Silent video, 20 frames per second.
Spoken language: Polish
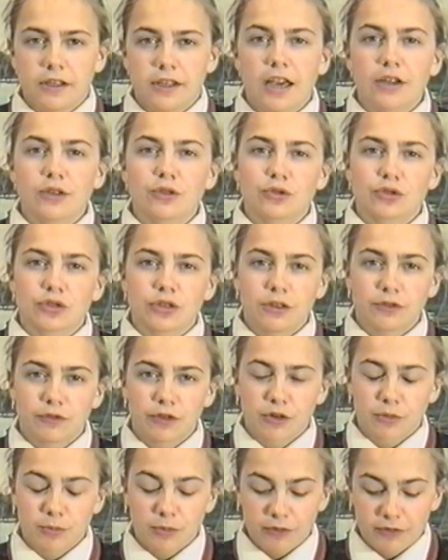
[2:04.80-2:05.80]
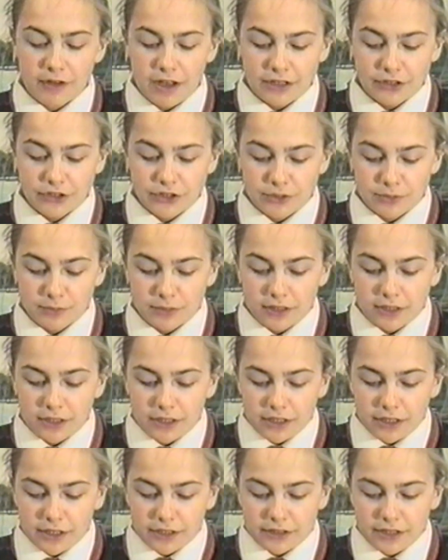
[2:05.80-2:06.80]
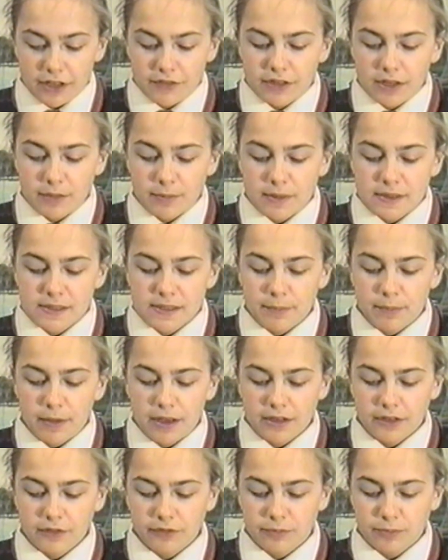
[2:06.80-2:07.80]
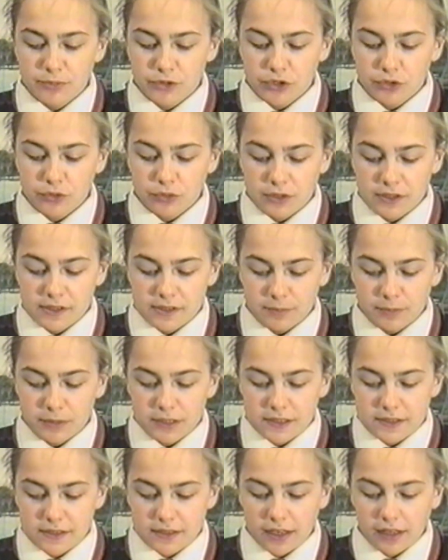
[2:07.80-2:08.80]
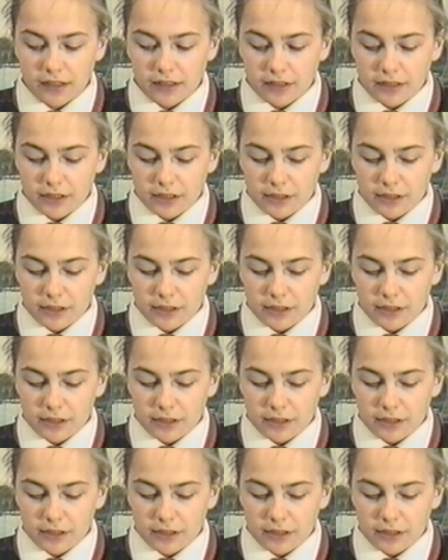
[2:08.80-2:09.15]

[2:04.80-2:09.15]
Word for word: Jak już informowaliśmy, dawna baza paliw przy ulicy Pilskiej